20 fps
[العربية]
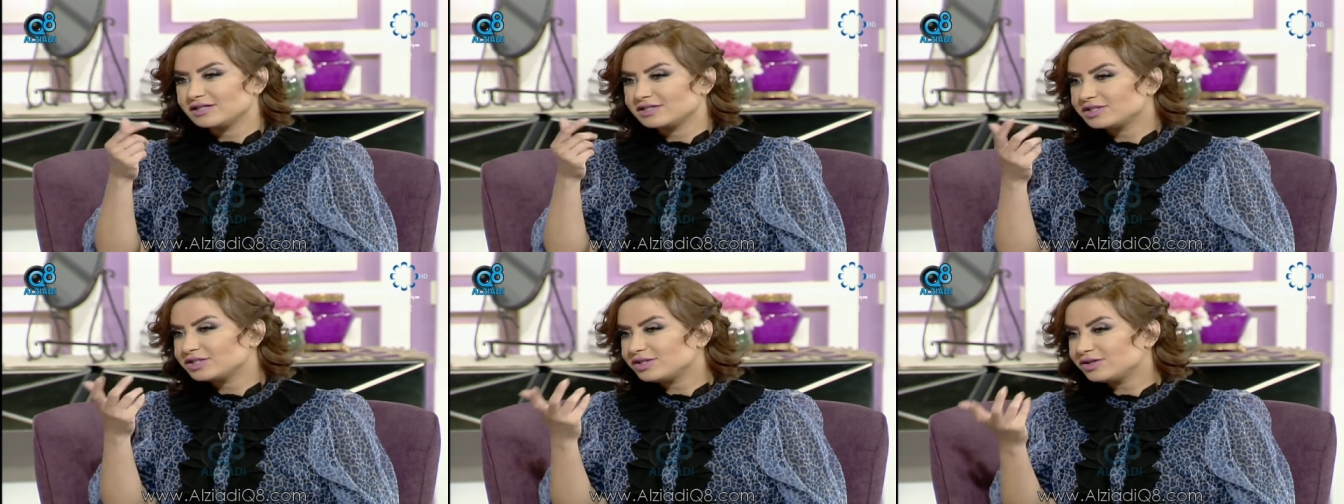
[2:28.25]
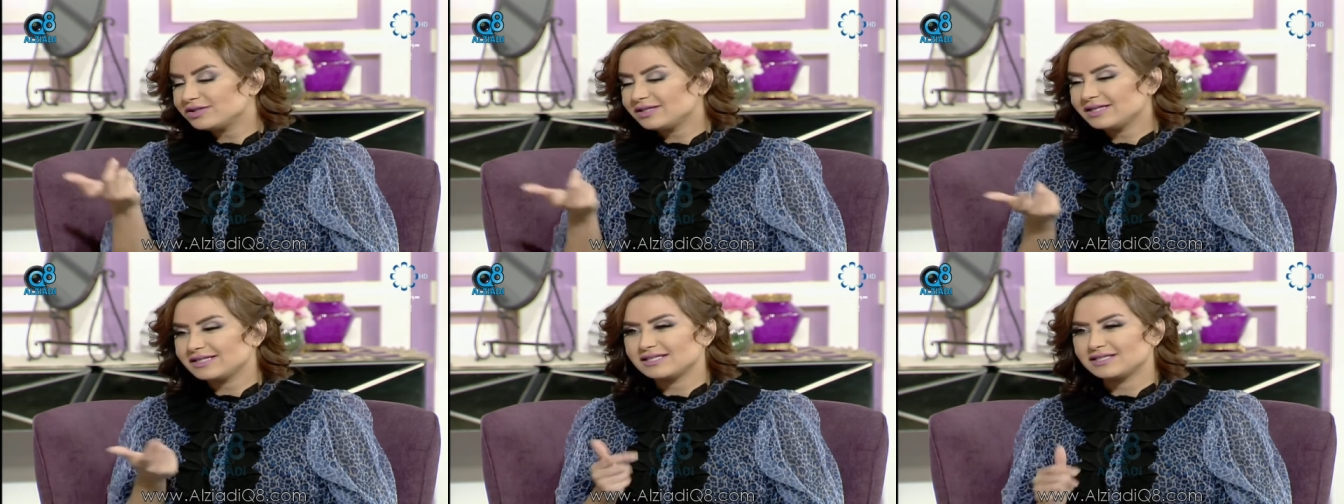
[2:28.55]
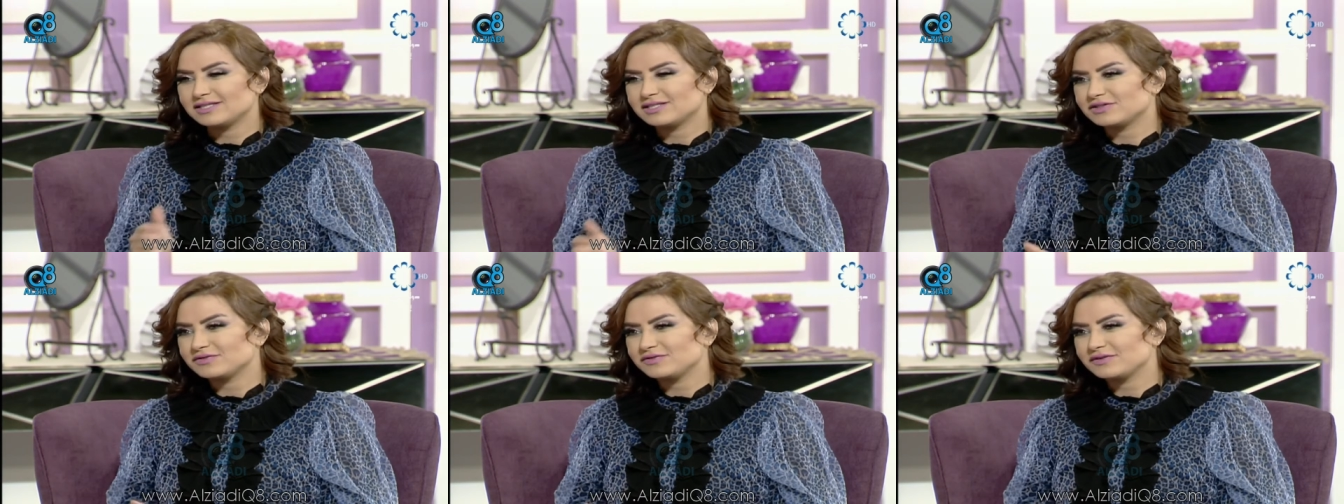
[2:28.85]
شلون
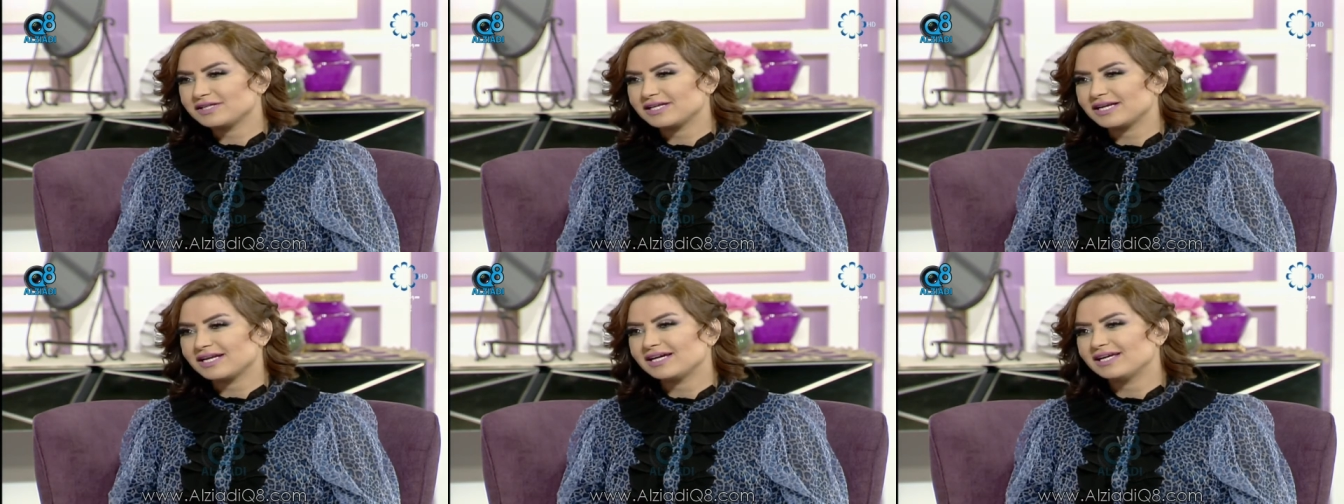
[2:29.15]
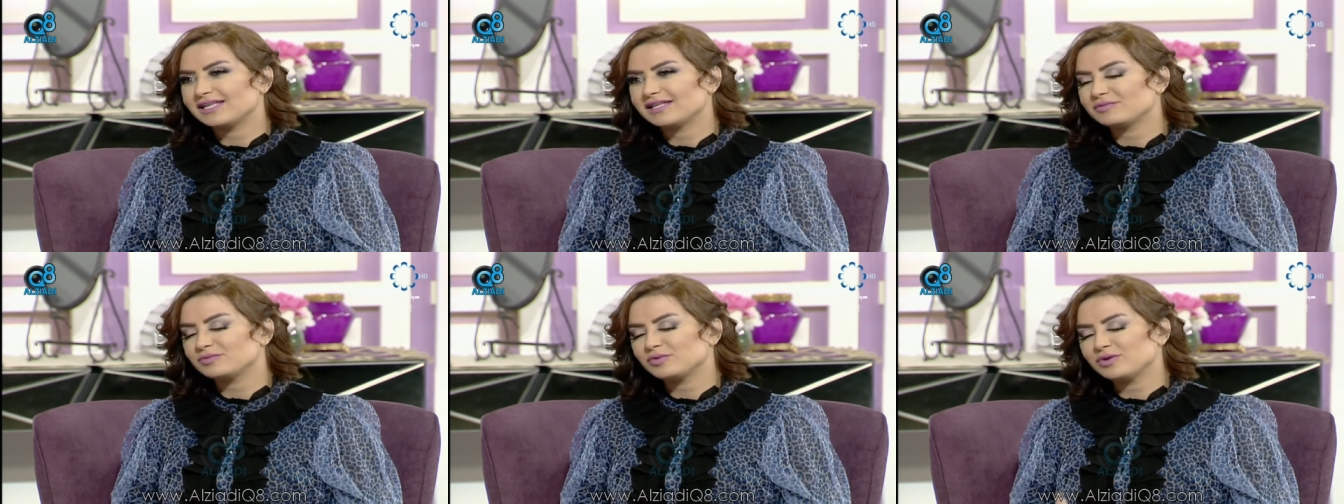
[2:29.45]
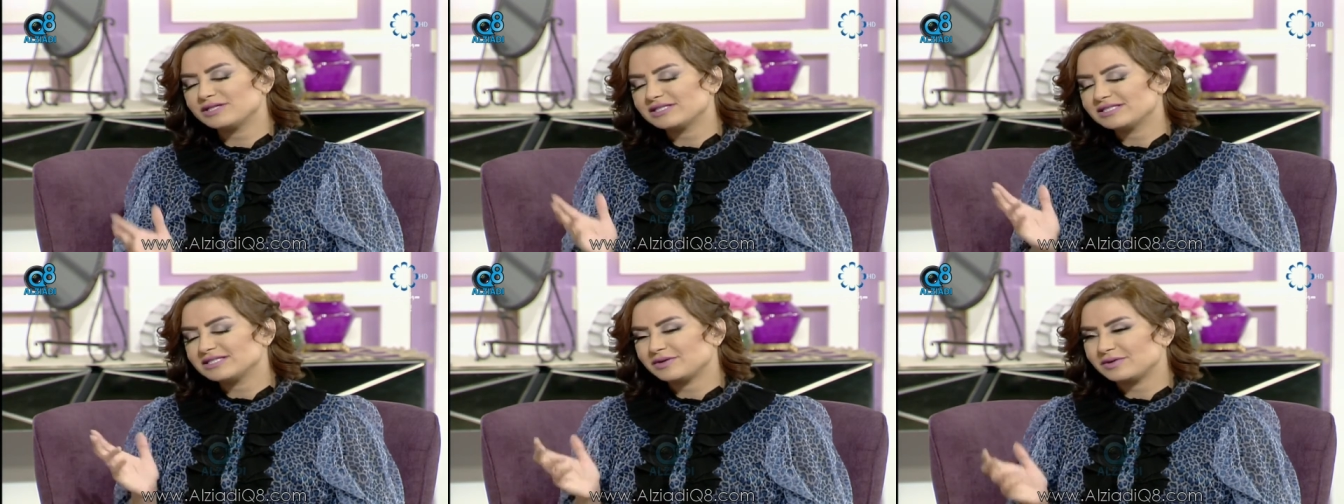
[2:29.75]
جت لك الفكره هذه
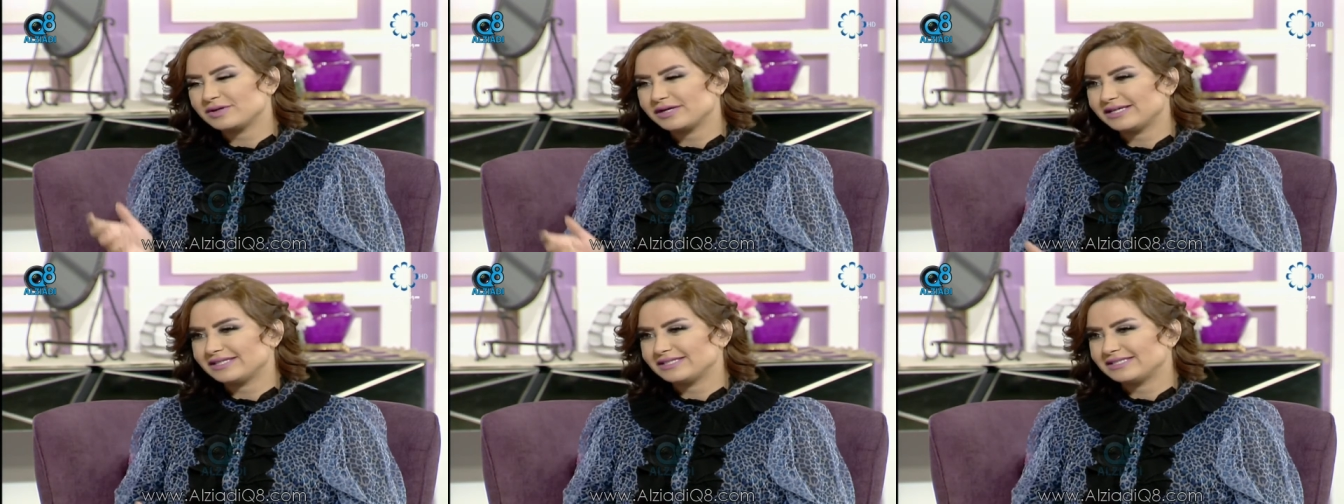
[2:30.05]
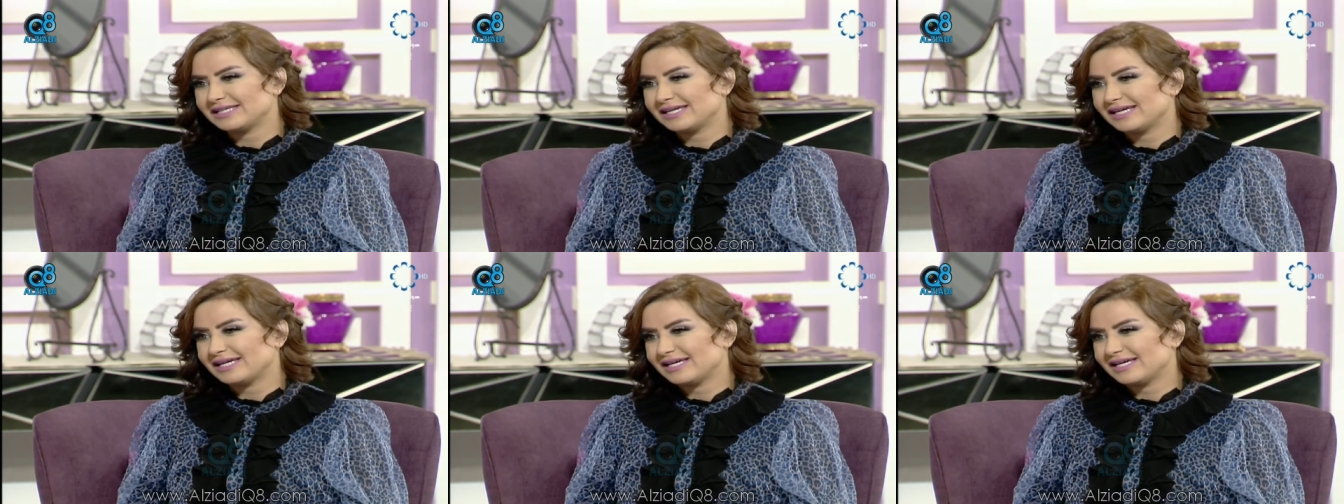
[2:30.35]
وين استوحيتيها